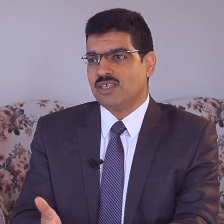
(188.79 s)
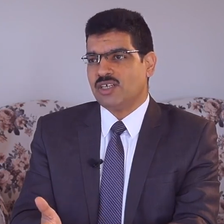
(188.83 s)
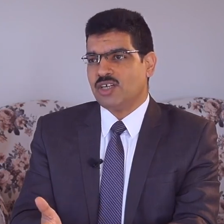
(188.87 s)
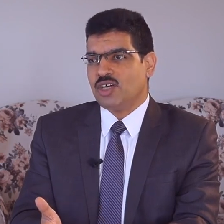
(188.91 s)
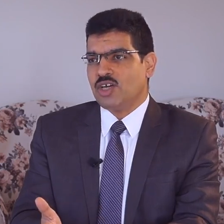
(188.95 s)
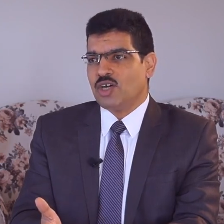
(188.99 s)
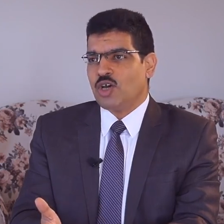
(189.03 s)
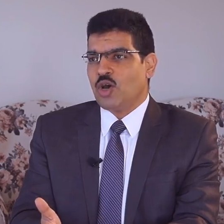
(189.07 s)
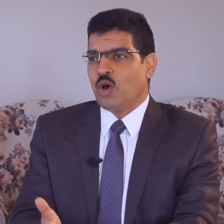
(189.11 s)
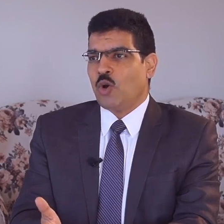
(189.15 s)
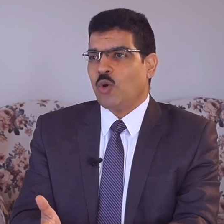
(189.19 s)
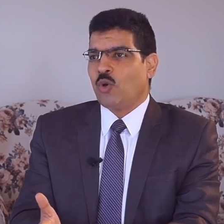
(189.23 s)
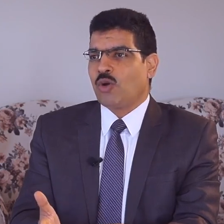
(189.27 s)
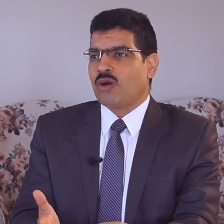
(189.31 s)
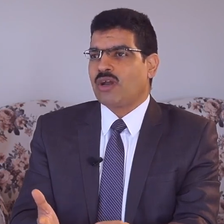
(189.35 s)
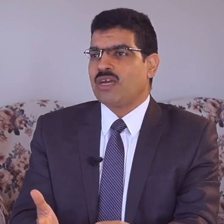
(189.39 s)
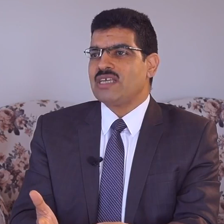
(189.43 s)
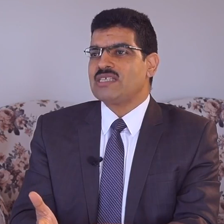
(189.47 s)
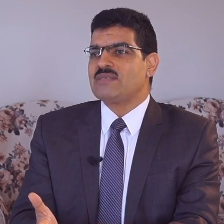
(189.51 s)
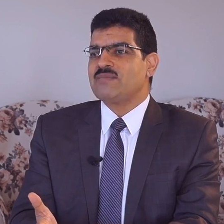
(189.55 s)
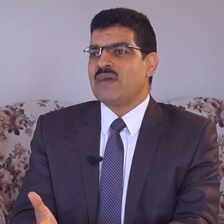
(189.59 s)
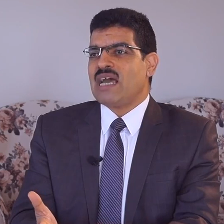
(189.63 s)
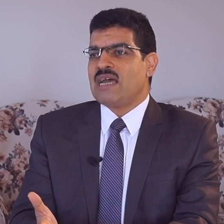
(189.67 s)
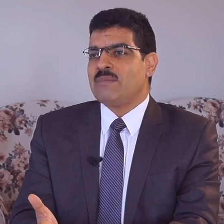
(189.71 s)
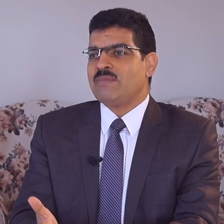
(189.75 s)
تمام
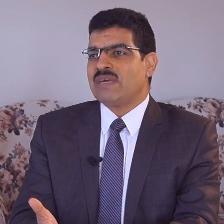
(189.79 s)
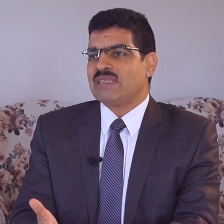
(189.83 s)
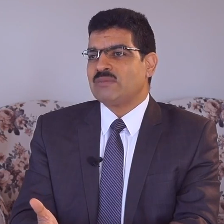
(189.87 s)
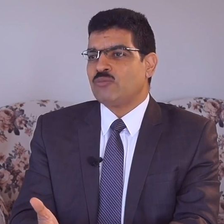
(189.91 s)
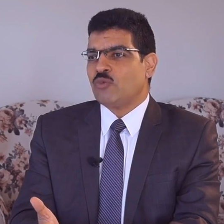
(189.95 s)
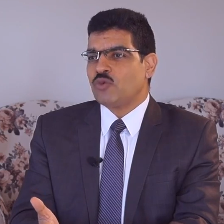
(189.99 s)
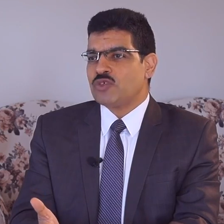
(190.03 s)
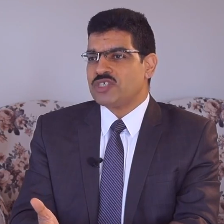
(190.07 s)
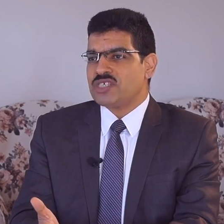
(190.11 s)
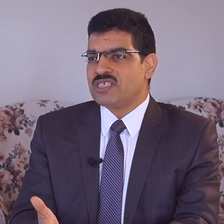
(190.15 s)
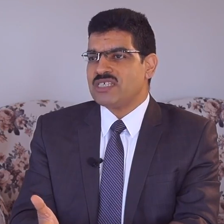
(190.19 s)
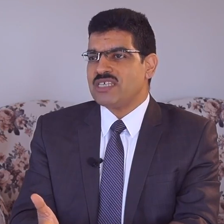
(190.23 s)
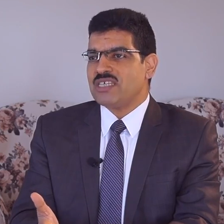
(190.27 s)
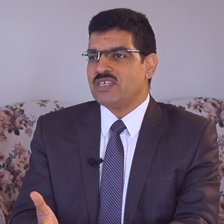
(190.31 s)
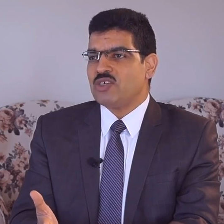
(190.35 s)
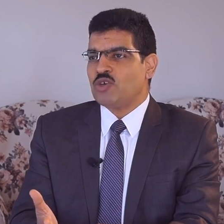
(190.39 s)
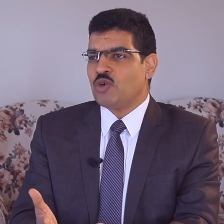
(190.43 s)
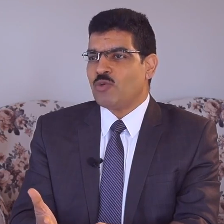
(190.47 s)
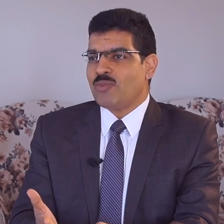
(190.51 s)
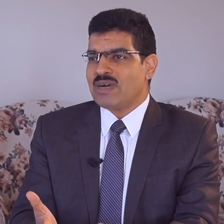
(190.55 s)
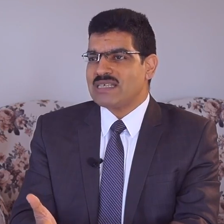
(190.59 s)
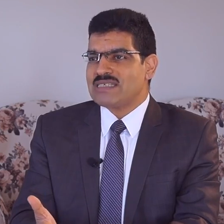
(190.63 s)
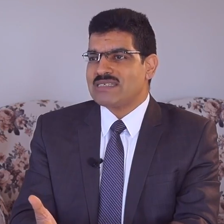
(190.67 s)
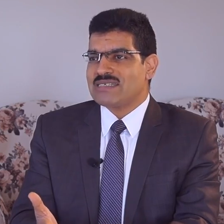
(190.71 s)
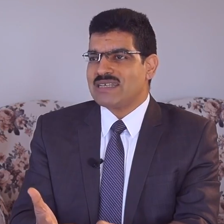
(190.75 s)
والرئيس محمد مرسي
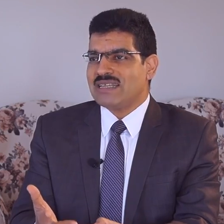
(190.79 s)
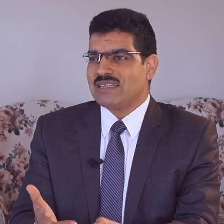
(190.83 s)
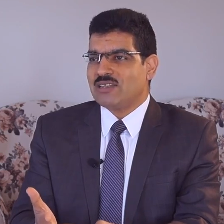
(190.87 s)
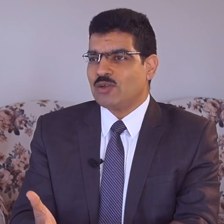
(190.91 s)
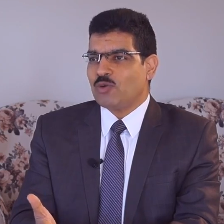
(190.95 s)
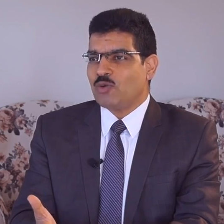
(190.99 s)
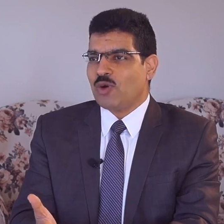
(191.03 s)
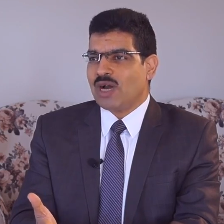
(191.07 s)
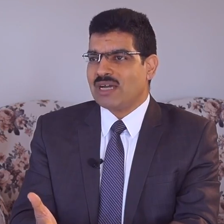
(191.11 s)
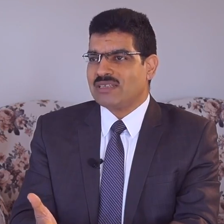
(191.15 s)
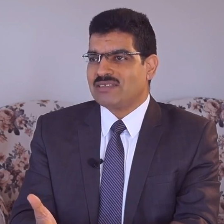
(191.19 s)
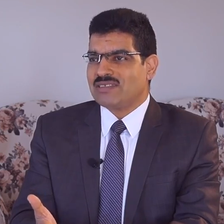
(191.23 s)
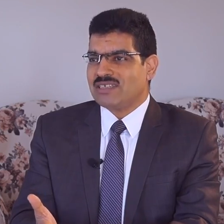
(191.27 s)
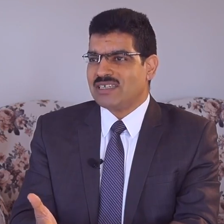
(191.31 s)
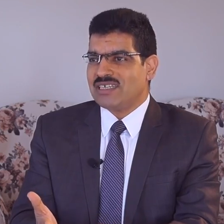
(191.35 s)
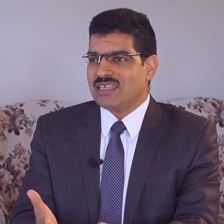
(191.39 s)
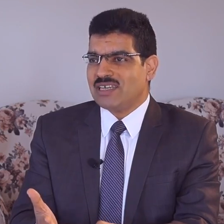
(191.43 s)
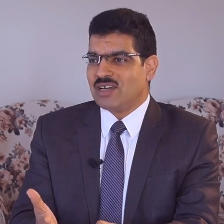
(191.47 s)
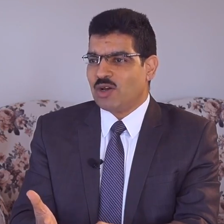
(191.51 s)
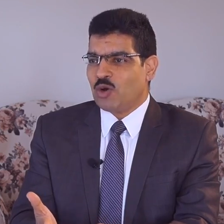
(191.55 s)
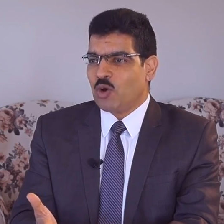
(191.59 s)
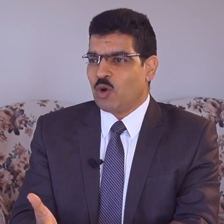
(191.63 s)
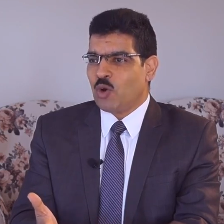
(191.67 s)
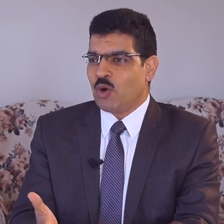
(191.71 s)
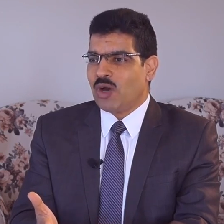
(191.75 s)
يمثل
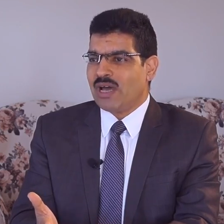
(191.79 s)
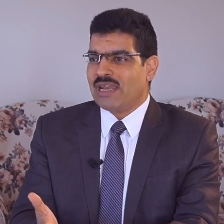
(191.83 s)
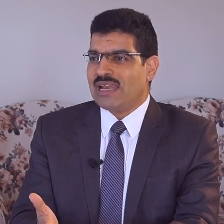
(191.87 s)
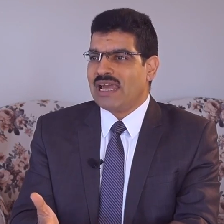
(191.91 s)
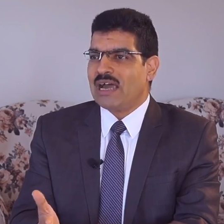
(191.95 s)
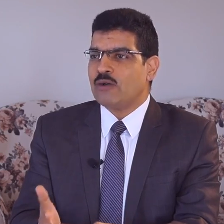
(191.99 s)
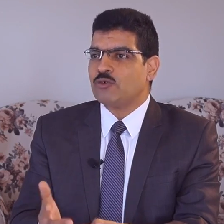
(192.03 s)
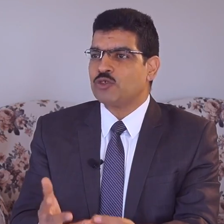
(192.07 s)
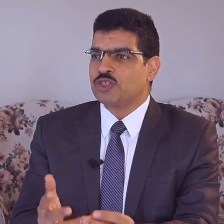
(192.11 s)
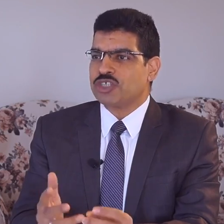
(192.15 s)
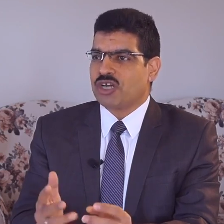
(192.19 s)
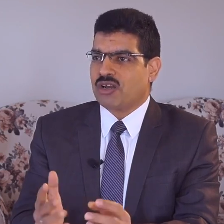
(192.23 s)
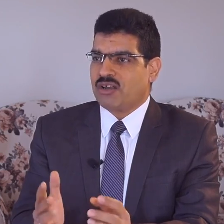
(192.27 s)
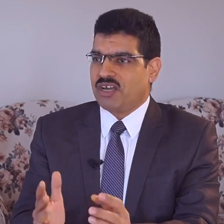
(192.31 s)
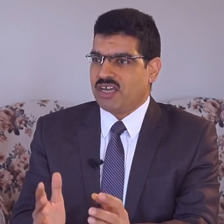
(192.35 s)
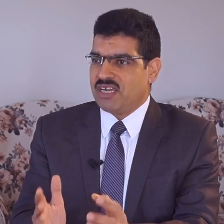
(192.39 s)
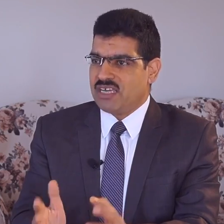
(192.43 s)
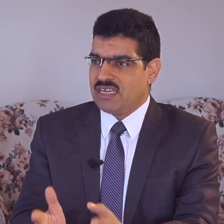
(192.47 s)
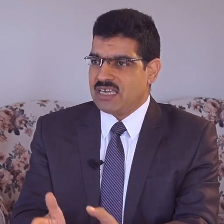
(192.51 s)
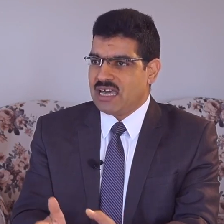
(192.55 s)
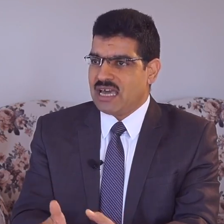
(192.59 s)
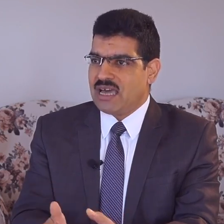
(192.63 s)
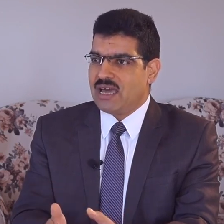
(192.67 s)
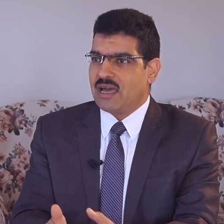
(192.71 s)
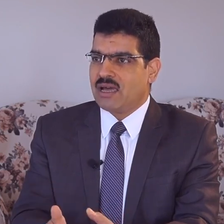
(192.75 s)
دلوقتي هو له
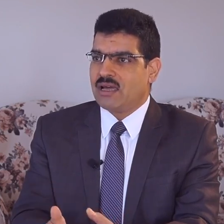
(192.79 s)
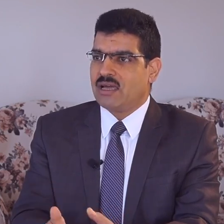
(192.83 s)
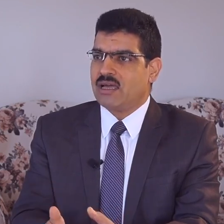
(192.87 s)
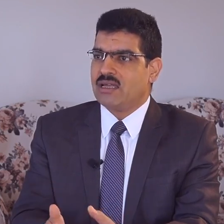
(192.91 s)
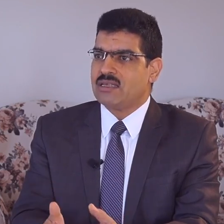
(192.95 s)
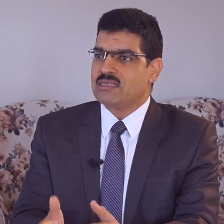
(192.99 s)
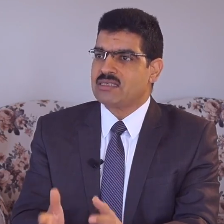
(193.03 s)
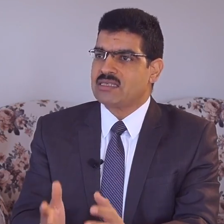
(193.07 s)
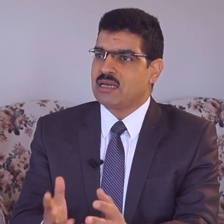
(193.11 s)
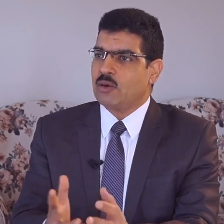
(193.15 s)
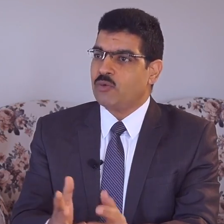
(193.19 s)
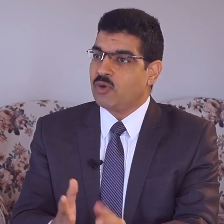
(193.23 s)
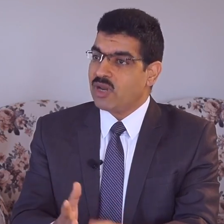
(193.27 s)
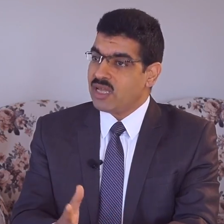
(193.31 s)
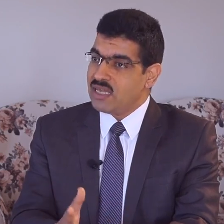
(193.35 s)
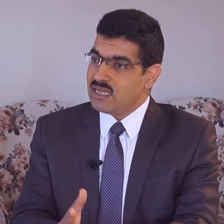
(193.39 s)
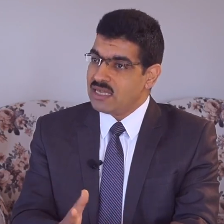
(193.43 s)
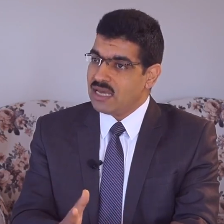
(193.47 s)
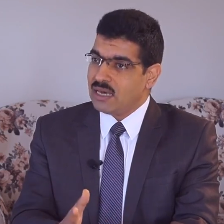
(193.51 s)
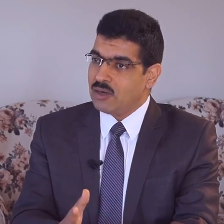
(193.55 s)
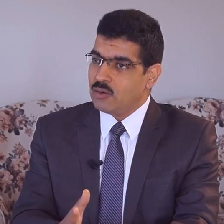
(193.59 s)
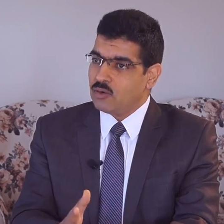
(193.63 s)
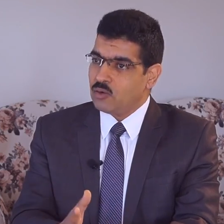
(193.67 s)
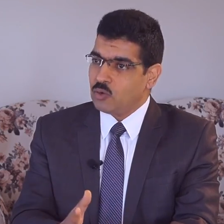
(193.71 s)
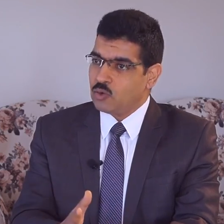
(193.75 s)
شرعيه
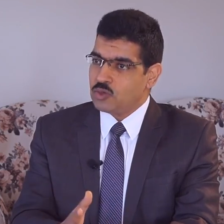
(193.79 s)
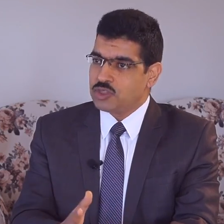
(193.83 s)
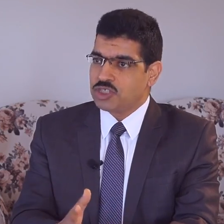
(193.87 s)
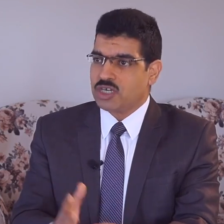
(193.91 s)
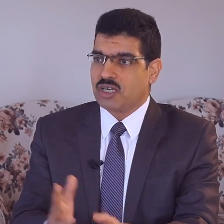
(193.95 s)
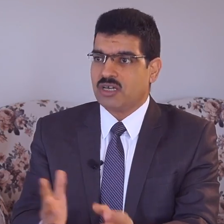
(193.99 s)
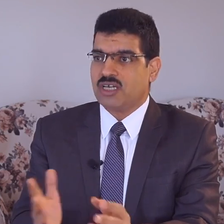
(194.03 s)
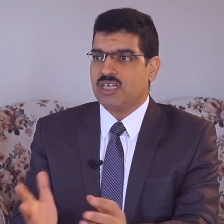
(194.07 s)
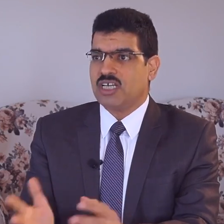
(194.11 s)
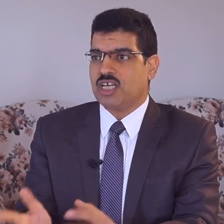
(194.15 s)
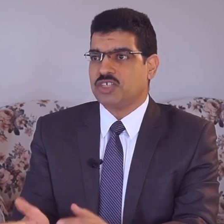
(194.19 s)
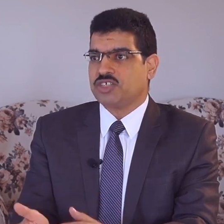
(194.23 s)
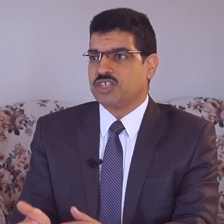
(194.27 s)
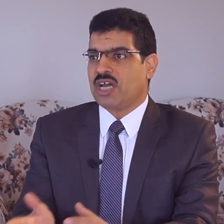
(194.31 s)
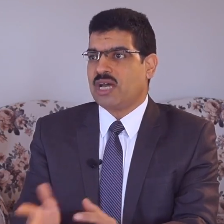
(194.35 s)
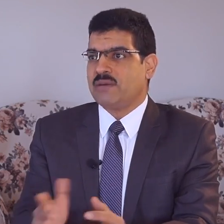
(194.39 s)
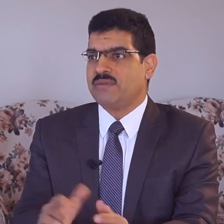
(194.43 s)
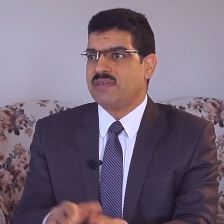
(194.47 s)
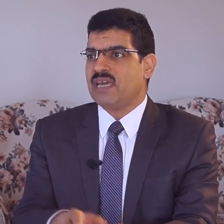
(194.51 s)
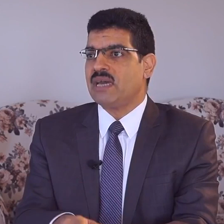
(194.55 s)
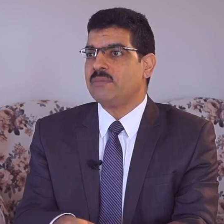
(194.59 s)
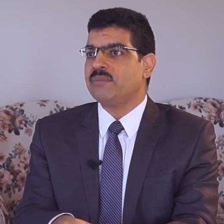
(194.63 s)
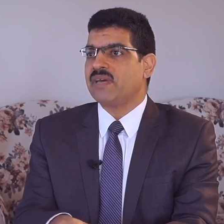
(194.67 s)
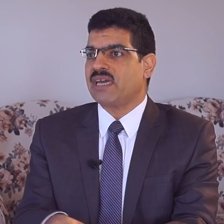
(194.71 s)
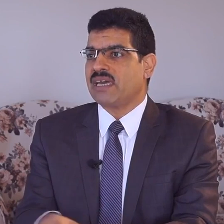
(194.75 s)
ثوريه وشرعيه
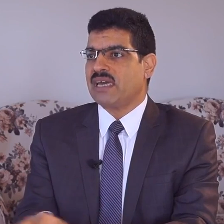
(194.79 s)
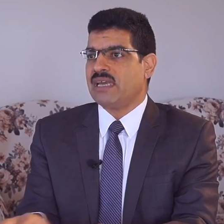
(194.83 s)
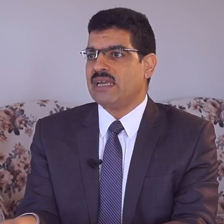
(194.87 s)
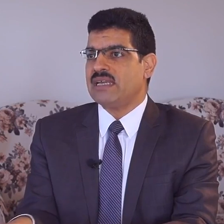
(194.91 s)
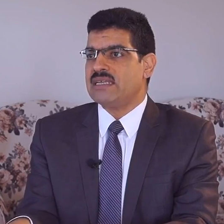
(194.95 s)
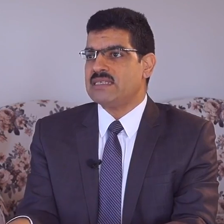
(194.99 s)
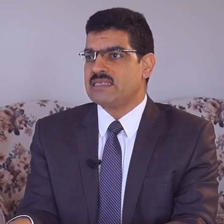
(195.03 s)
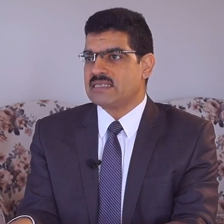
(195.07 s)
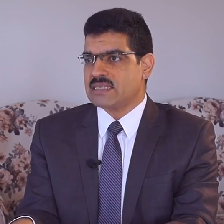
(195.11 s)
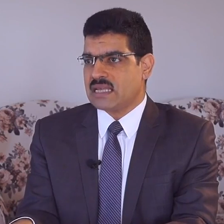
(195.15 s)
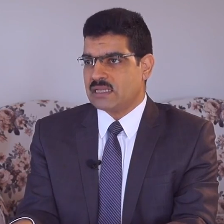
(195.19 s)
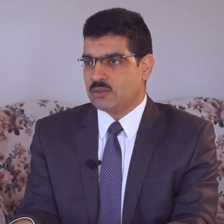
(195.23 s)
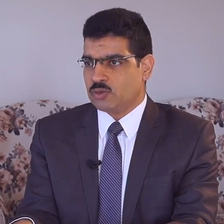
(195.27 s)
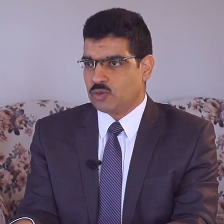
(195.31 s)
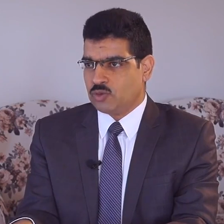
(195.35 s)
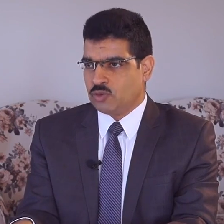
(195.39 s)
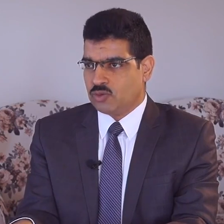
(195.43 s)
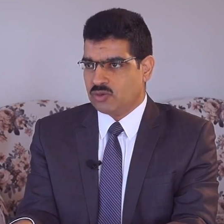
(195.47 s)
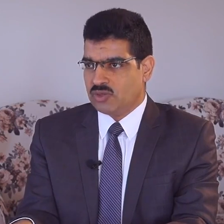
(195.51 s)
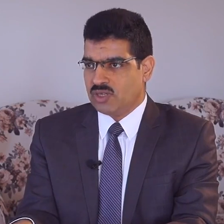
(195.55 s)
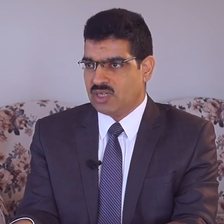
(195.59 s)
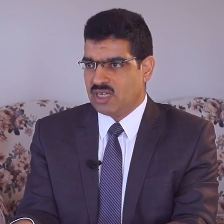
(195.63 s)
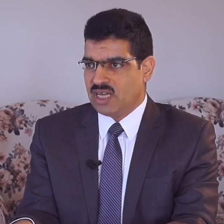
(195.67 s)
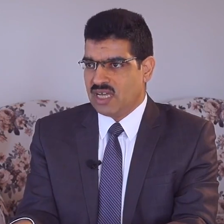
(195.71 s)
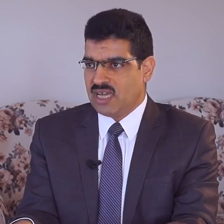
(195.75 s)
شعبيه من خلال
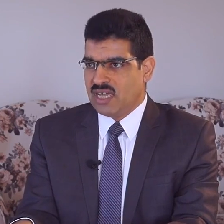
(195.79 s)
الصندوق